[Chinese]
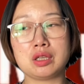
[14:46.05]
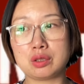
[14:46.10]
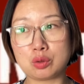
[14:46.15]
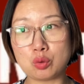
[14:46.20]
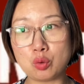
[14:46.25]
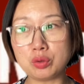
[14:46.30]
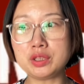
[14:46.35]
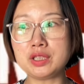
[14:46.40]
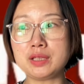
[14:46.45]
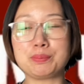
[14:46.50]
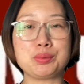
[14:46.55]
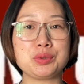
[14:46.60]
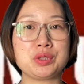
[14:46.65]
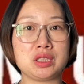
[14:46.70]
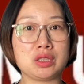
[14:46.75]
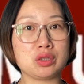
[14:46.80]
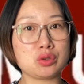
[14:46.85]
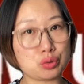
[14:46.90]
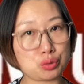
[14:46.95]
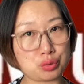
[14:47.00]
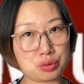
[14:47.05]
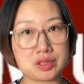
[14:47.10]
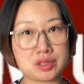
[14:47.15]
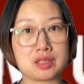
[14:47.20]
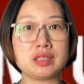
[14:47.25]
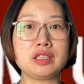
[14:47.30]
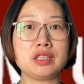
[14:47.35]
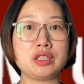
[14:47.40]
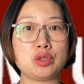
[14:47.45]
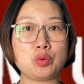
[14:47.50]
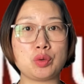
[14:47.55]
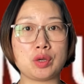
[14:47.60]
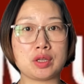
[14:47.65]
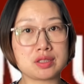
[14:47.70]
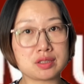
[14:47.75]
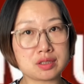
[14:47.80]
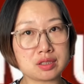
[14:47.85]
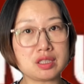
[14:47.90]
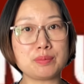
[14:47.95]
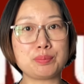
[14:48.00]
公立不行的就去私立医院，
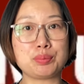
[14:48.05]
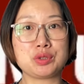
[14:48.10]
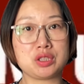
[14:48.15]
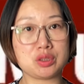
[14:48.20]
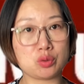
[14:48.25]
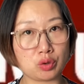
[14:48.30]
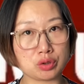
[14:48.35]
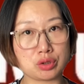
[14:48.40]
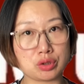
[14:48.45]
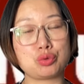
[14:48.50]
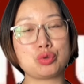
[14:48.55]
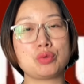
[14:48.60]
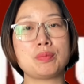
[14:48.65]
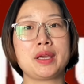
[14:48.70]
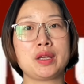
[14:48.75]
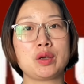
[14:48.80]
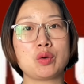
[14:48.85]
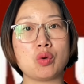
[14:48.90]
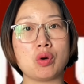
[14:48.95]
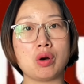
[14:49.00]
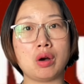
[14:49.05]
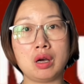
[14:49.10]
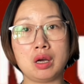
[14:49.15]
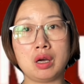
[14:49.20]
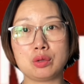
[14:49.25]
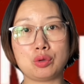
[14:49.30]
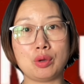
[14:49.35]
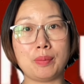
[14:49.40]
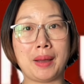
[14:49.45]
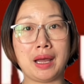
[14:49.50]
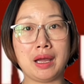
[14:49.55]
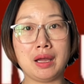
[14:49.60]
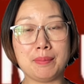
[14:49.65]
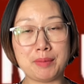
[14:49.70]
私立不行我就去美国，对吧？